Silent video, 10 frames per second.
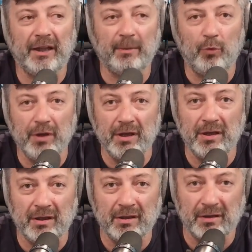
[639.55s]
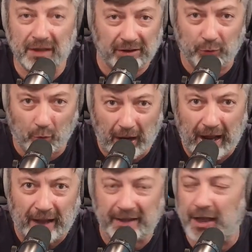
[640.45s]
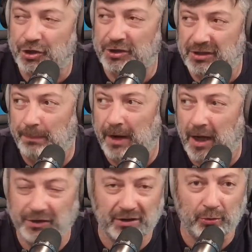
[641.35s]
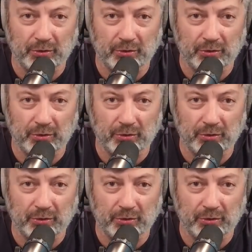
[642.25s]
Поэтому и это другая, одна из шести по